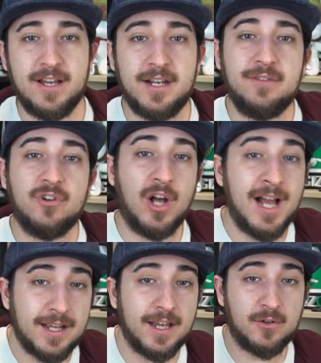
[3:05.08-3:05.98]
vi arrivano
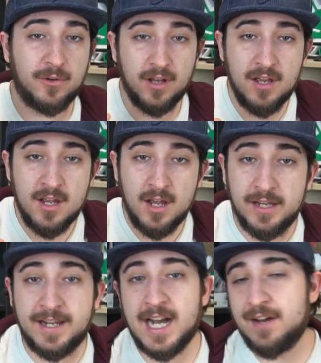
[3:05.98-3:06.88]
anche con
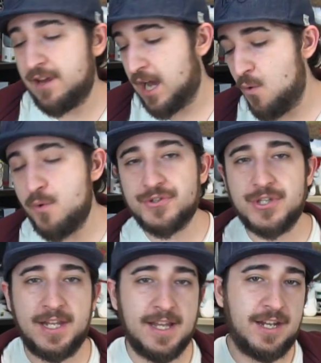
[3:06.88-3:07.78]
i cavi
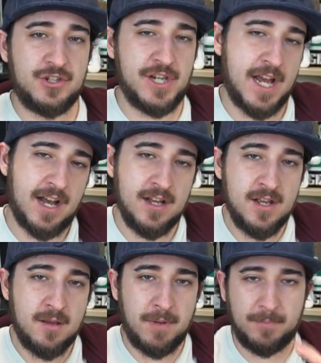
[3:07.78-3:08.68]
AUX ed RCA
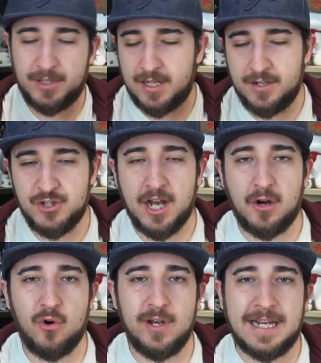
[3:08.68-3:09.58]
per poterli già
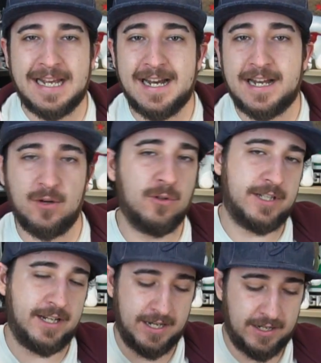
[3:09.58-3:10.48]
collegare,
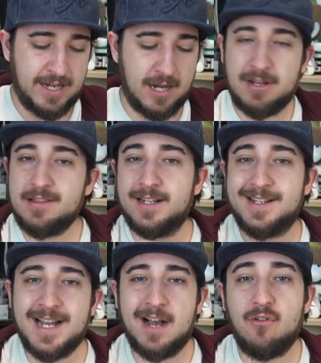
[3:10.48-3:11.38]
oltre che chiaramente
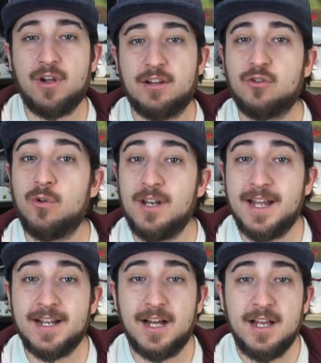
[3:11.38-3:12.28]
il cavo che
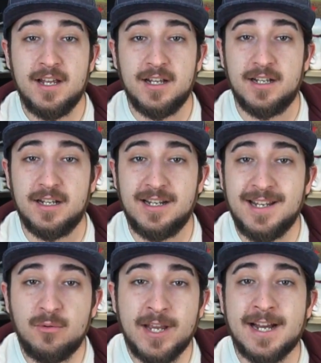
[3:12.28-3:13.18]
collega eh,
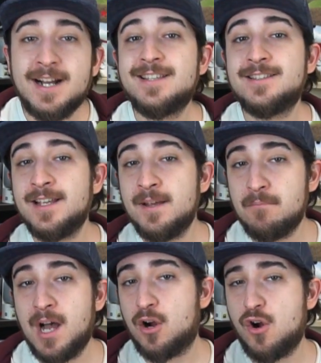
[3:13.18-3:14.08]
le due casse,
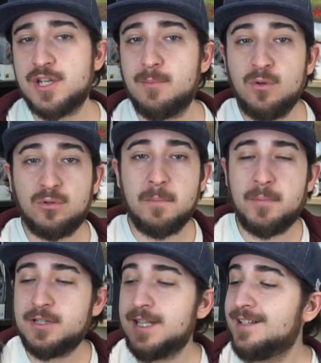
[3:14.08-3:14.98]
ma cosa molto
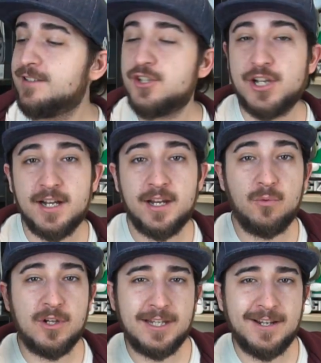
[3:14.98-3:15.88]
importante c'è anche
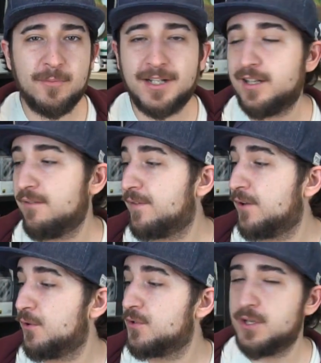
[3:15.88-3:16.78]
un telecomando ad
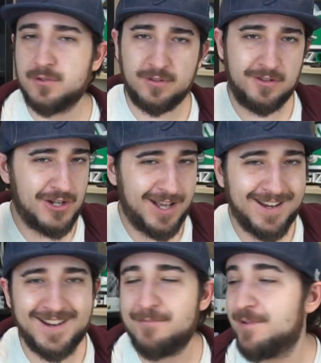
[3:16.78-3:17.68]
infrarossi con già
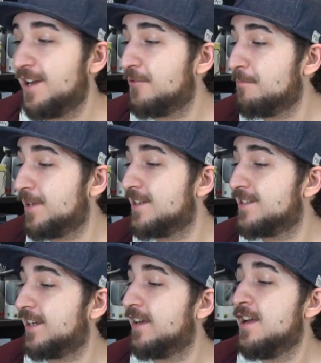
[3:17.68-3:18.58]
anche le pile
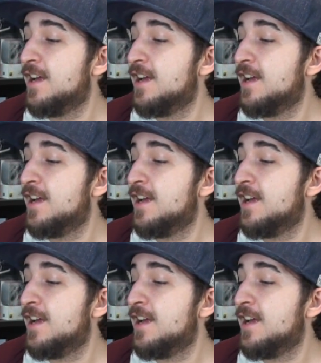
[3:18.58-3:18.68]
comprese che